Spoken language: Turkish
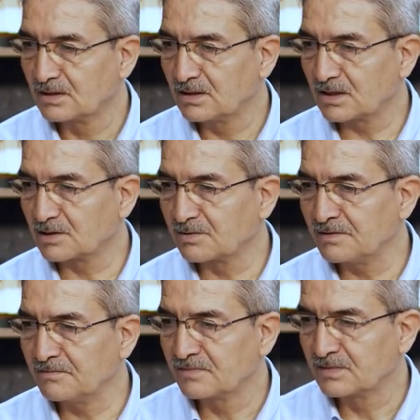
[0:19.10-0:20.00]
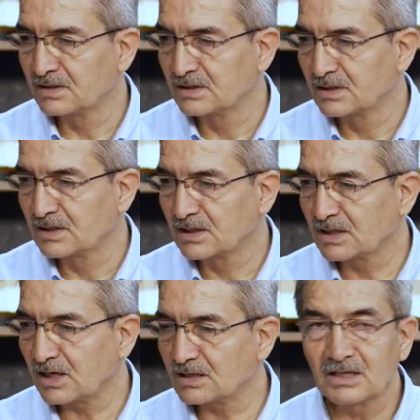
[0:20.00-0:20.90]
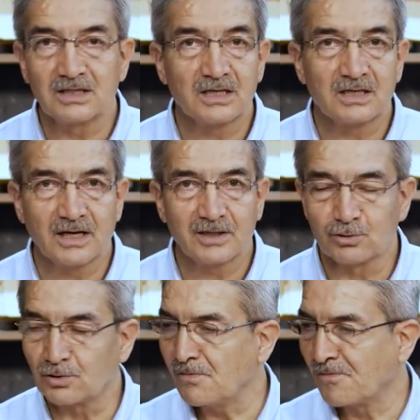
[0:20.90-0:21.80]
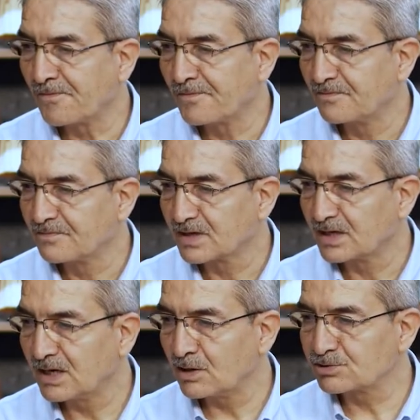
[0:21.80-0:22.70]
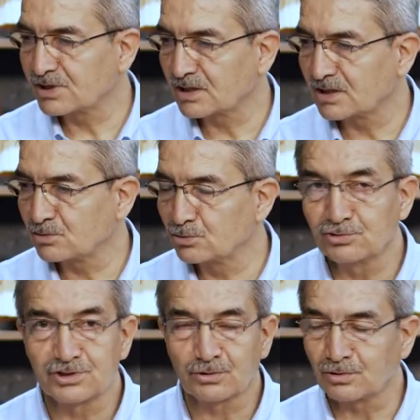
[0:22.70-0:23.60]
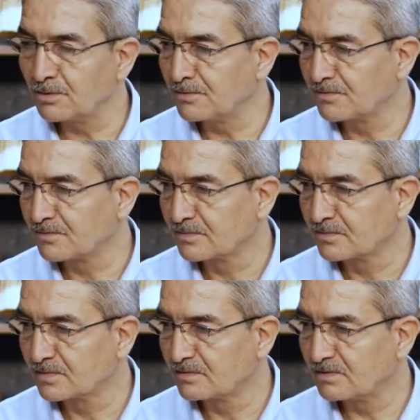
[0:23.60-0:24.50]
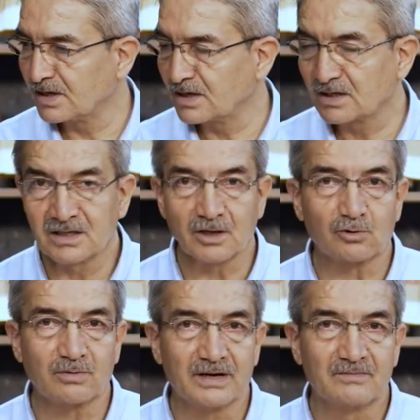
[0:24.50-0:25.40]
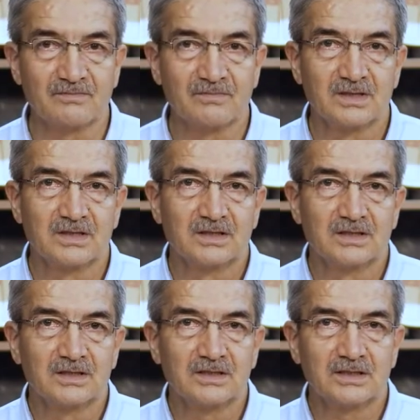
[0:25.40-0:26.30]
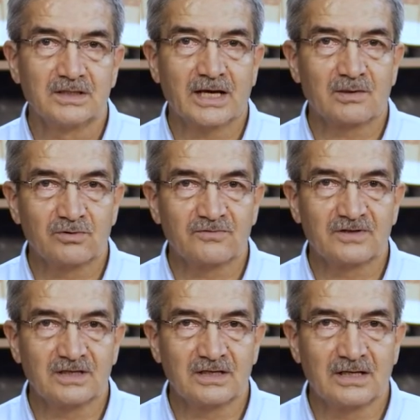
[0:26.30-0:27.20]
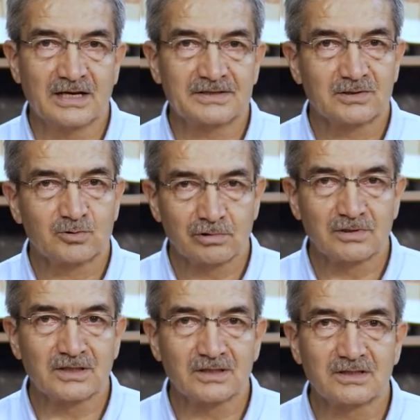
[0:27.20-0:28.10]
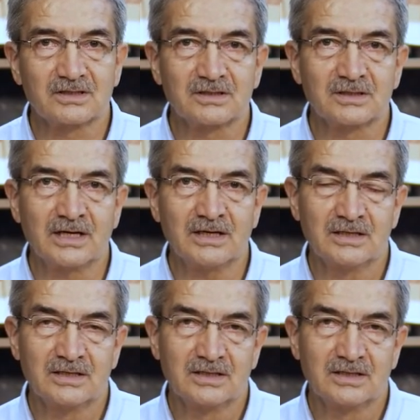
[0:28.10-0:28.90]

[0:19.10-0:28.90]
Ne gibi? Kâde yekâdu, evşeke yuşiku ve kerube. Yani bu fiiller kullanıldığında